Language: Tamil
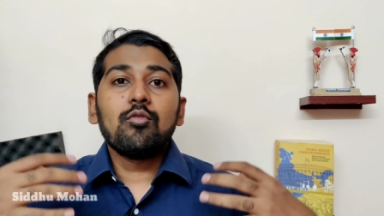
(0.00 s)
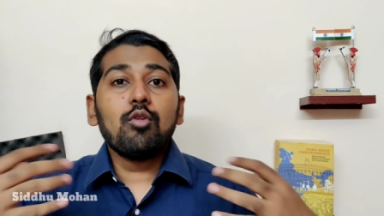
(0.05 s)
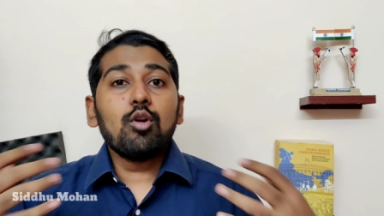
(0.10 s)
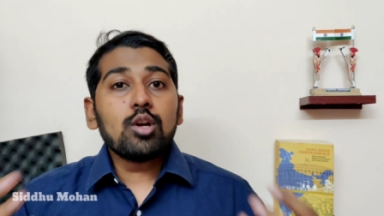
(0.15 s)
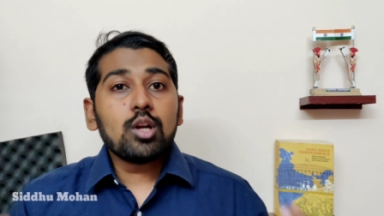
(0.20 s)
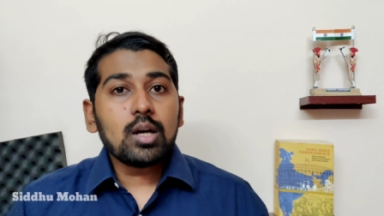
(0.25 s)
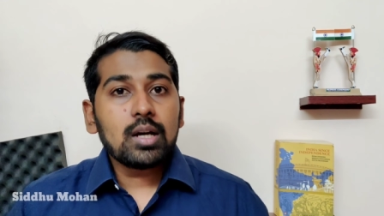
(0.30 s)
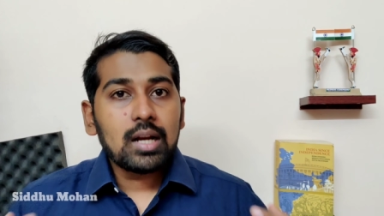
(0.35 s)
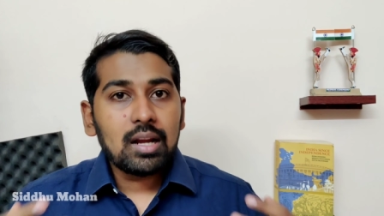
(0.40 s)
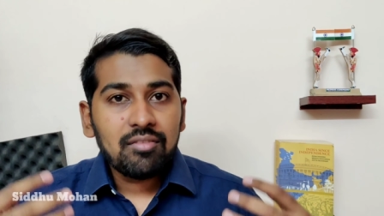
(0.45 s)

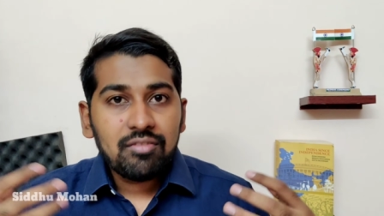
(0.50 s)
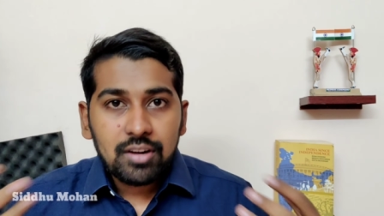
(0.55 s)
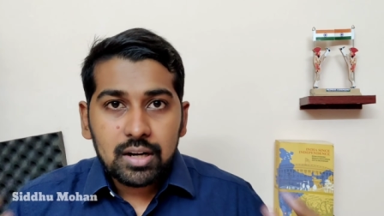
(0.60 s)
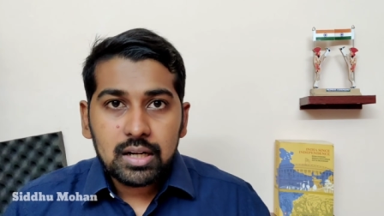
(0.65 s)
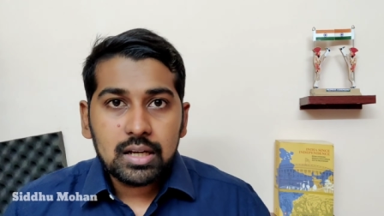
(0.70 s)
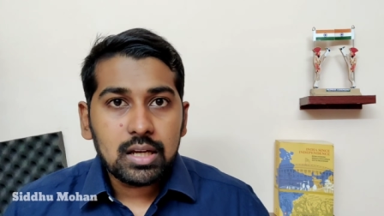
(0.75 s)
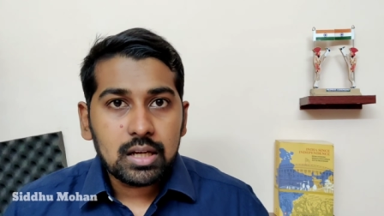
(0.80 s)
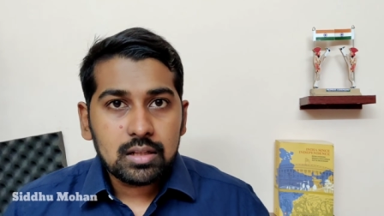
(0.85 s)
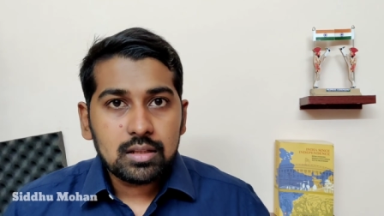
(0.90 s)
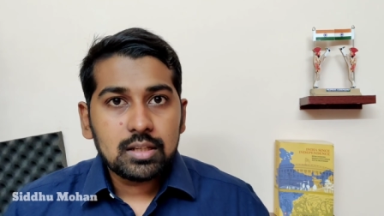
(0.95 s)
ஃபோட்டோகிராஃப்
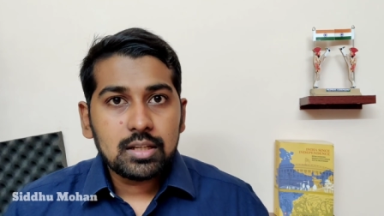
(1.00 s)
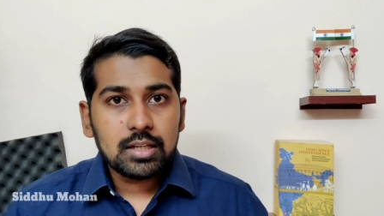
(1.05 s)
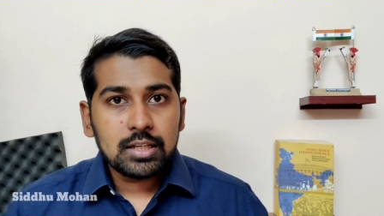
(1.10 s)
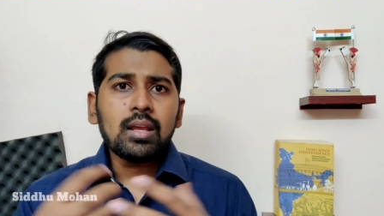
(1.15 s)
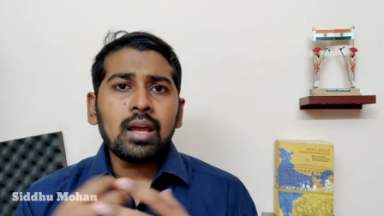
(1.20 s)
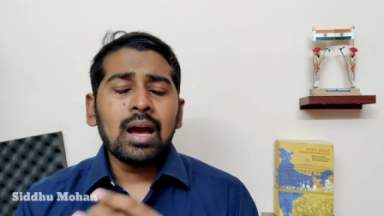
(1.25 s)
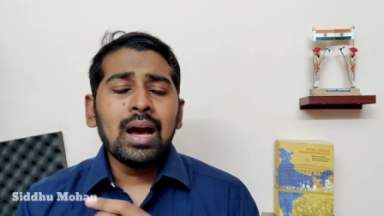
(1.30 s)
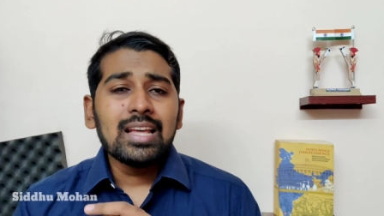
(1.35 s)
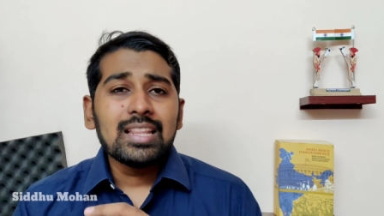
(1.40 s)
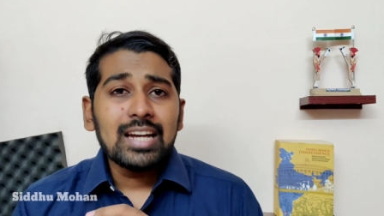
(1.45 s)
எடுக்கிறதுக்கு
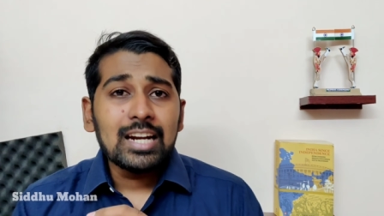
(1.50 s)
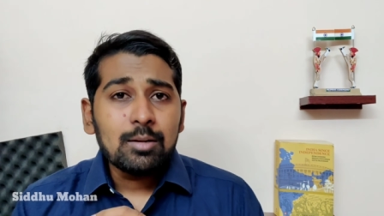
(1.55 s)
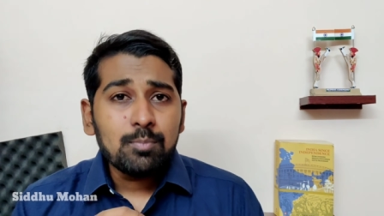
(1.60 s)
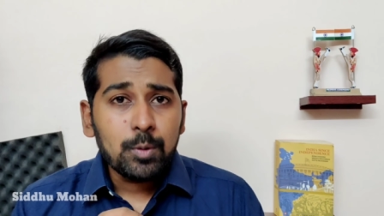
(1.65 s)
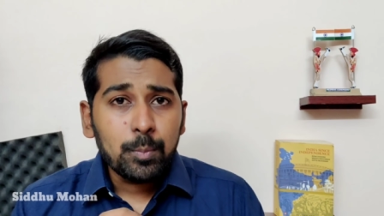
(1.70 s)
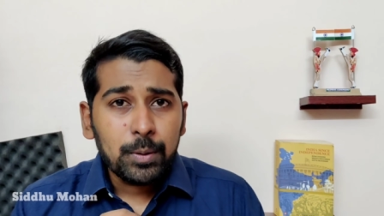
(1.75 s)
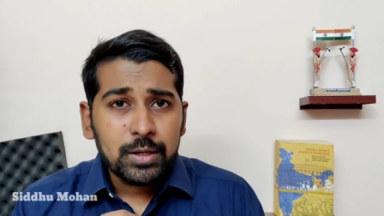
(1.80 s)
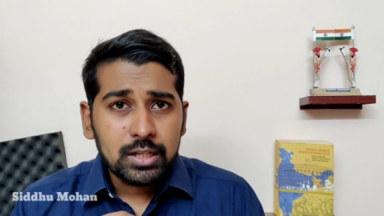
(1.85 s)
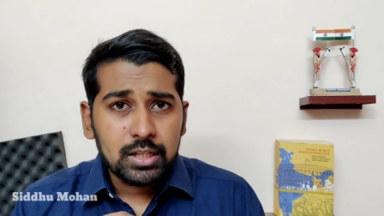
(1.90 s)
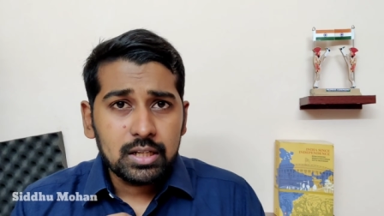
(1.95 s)
அது
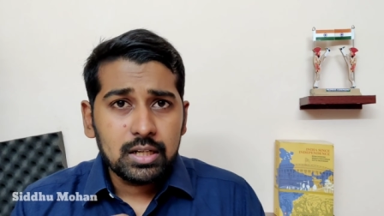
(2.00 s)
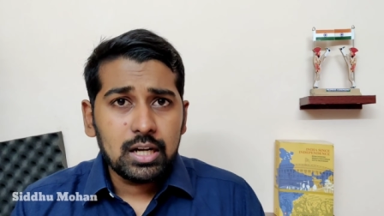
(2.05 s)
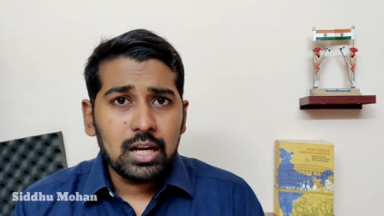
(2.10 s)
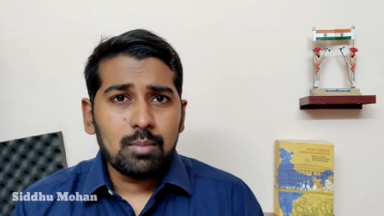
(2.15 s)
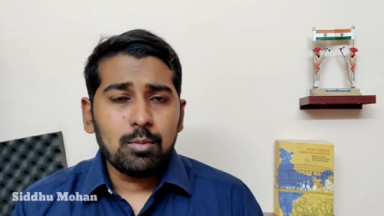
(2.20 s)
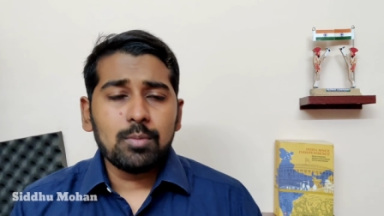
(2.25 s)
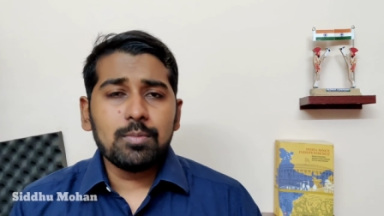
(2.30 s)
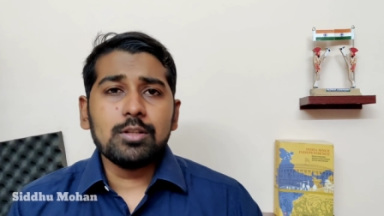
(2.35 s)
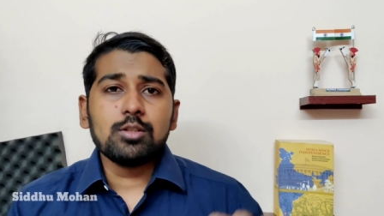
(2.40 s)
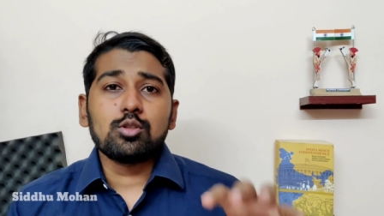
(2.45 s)
அனுப்பப்பட்டு
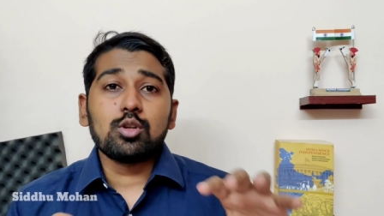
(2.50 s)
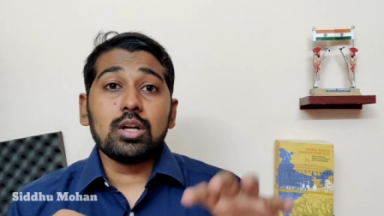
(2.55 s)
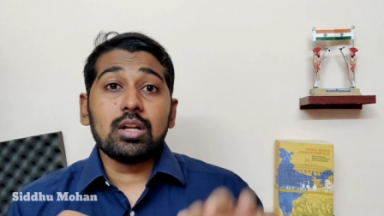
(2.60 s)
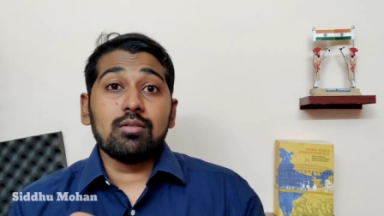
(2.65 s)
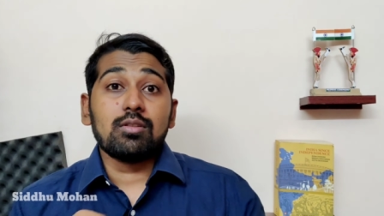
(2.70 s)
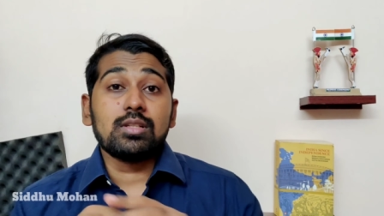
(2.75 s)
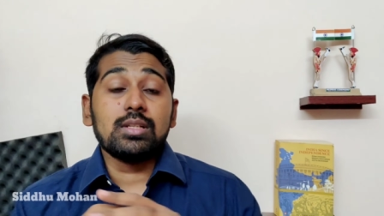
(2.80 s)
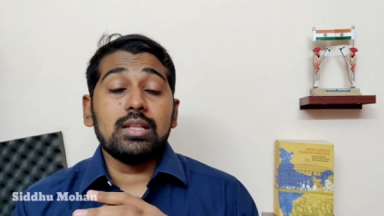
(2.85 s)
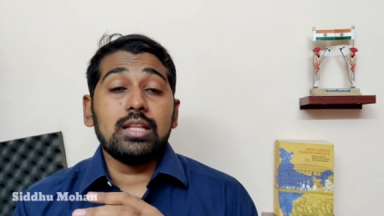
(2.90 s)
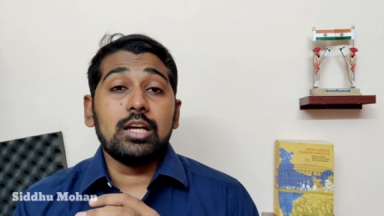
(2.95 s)
இருக்கலாம் அப்படின்னு
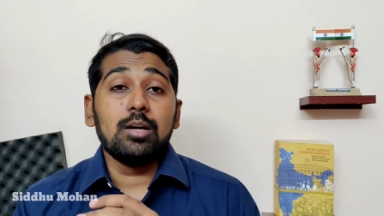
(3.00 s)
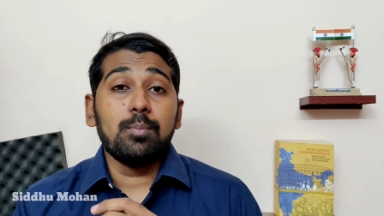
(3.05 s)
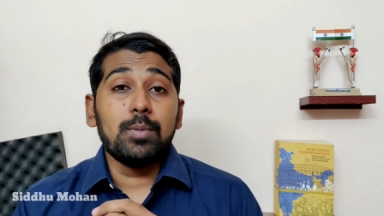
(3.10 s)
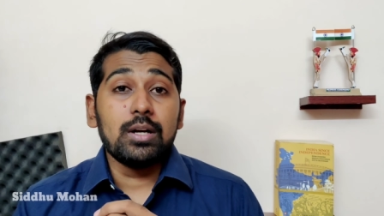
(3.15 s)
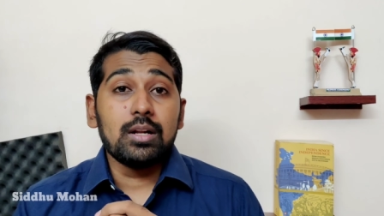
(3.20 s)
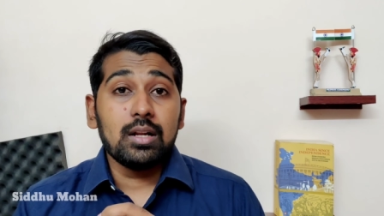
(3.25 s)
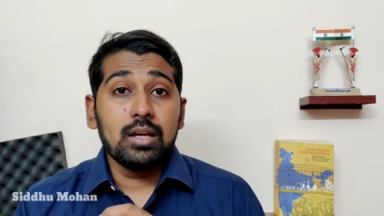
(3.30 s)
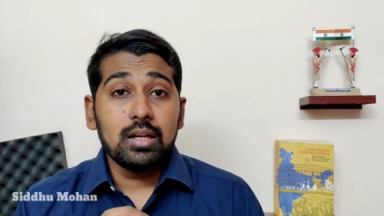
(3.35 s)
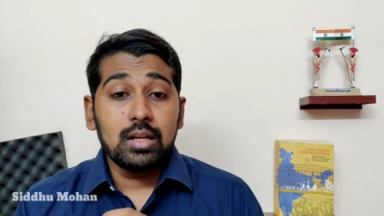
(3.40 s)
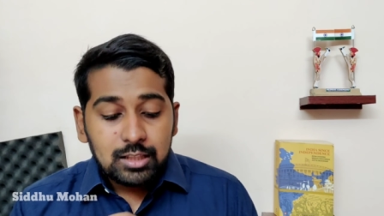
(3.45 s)
சொல்லிட்டு அவர்
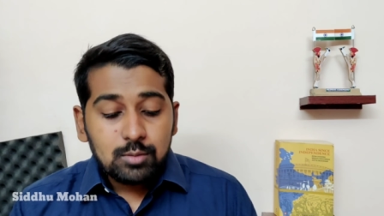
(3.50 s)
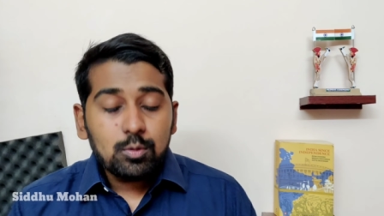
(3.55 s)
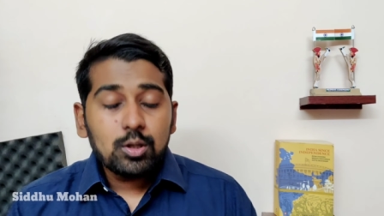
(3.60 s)
சந்தேகப்படுறாரு